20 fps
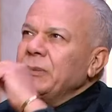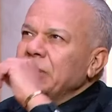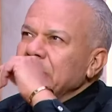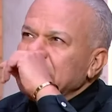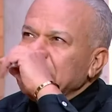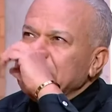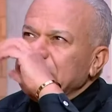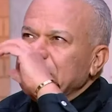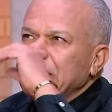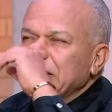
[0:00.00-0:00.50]

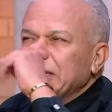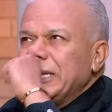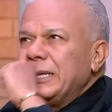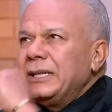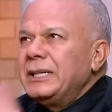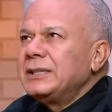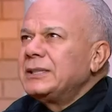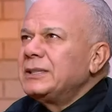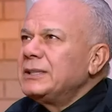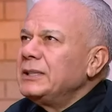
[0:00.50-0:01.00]
مثلا
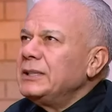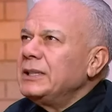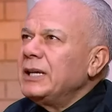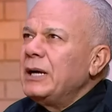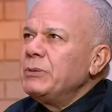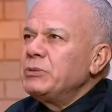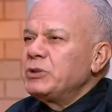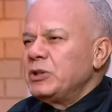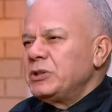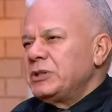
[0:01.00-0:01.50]
لسنة
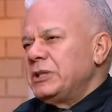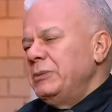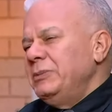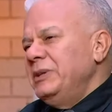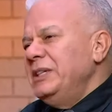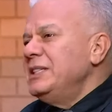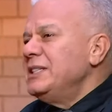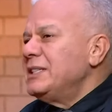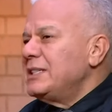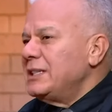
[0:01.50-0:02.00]

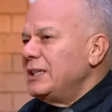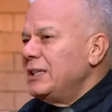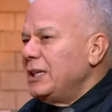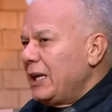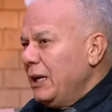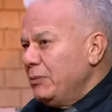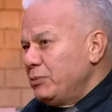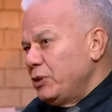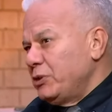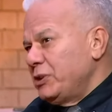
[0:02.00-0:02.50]
75
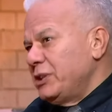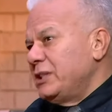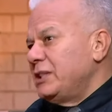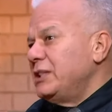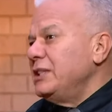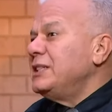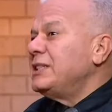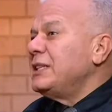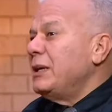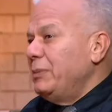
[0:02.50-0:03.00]

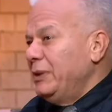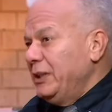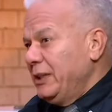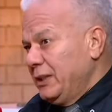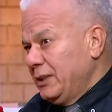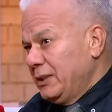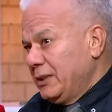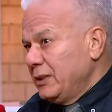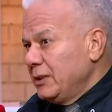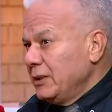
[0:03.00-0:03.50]
65
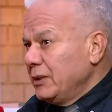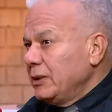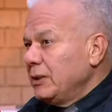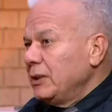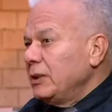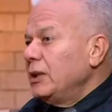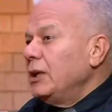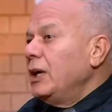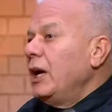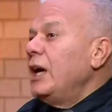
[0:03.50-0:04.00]
70
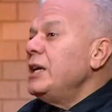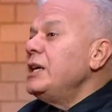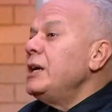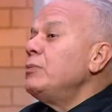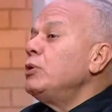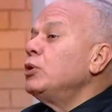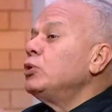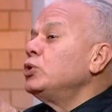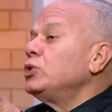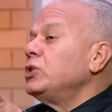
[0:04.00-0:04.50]
ايام
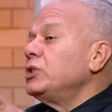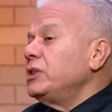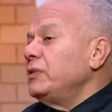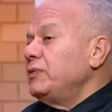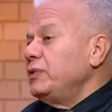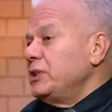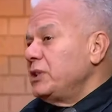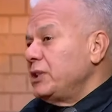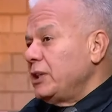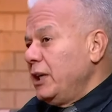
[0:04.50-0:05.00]
ما كنت
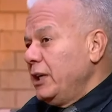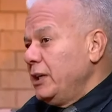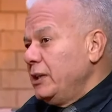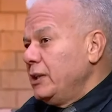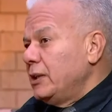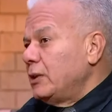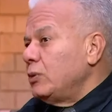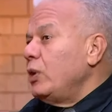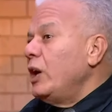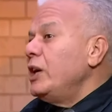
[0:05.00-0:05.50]
طفل
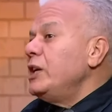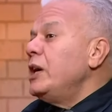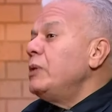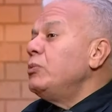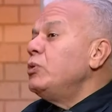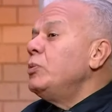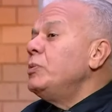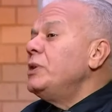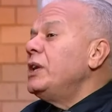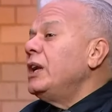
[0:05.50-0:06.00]
صغير آه. وايام
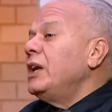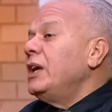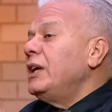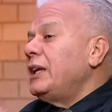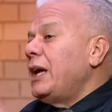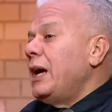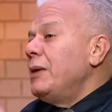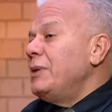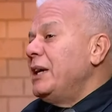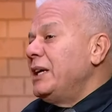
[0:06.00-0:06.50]
امي الله
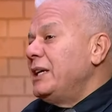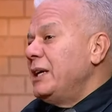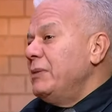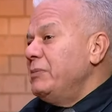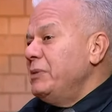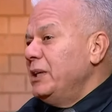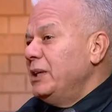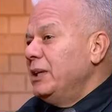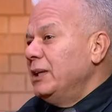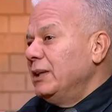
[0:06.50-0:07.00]
يرحمها
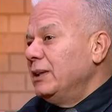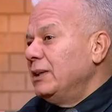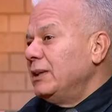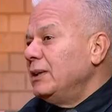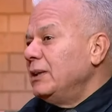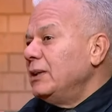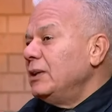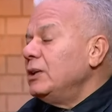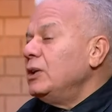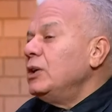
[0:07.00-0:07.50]
الجميله
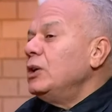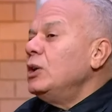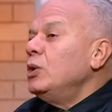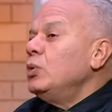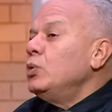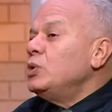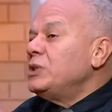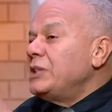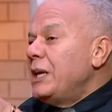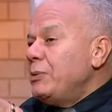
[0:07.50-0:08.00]
اه
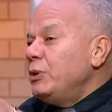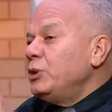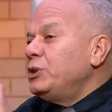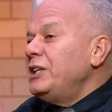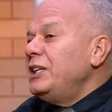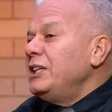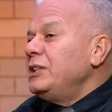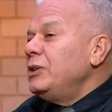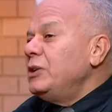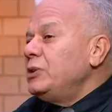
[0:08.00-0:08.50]
وزي ما قلت
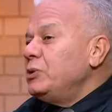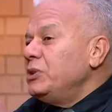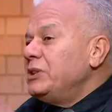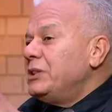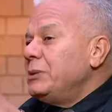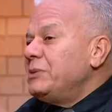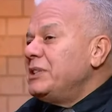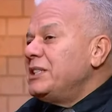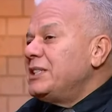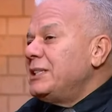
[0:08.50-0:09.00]
لك دلوقتي
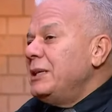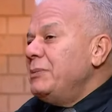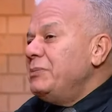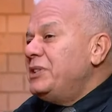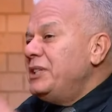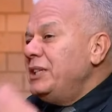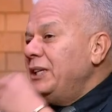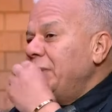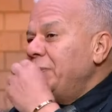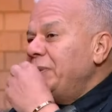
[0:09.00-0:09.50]
وانت
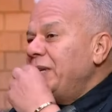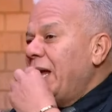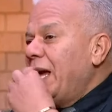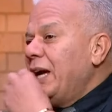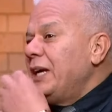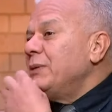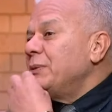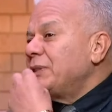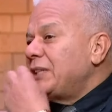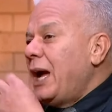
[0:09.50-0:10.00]
بتستمتعي
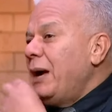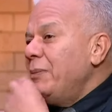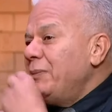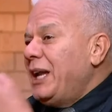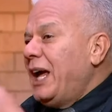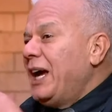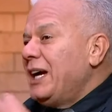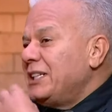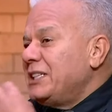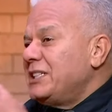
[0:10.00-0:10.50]
بالحاجه بطعم
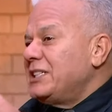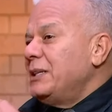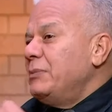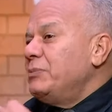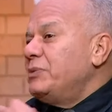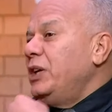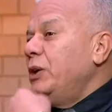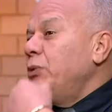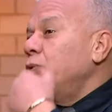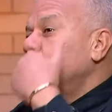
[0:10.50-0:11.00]
الحاجه
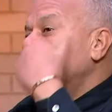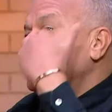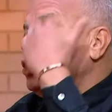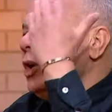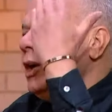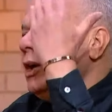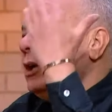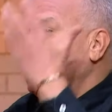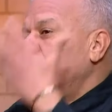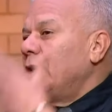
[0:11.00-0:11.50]
تستمتعي
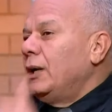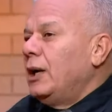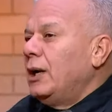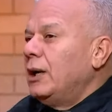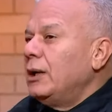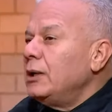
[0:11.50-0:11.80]
وتقولي الله